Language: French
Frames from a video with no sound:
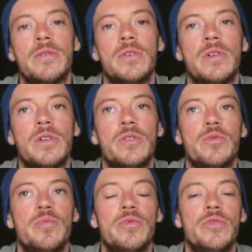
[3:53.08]
Euh,
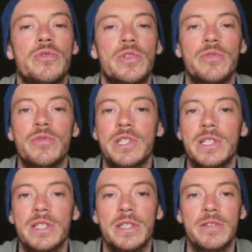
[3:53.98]
au bout de 2-3 jours,
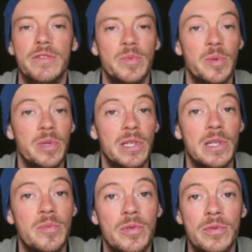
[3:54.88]
j'ai vraiment pété
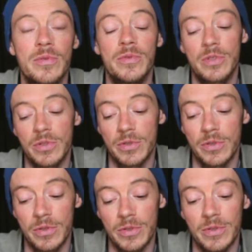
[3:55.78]
les plombs.
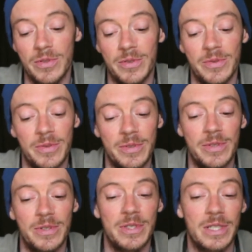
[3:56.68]

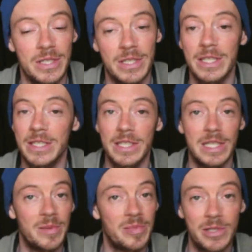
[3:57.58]
Euh, je,
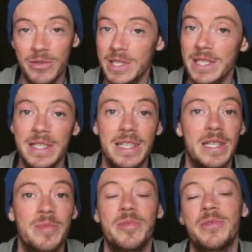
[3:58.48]
l'ai appelé jusqu'à ce qu'il
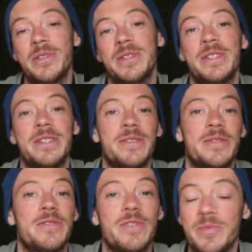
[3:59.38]
réponde.
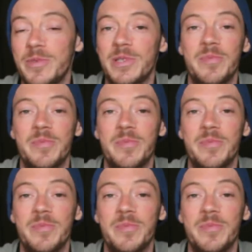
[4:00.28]
vraiment, j'ai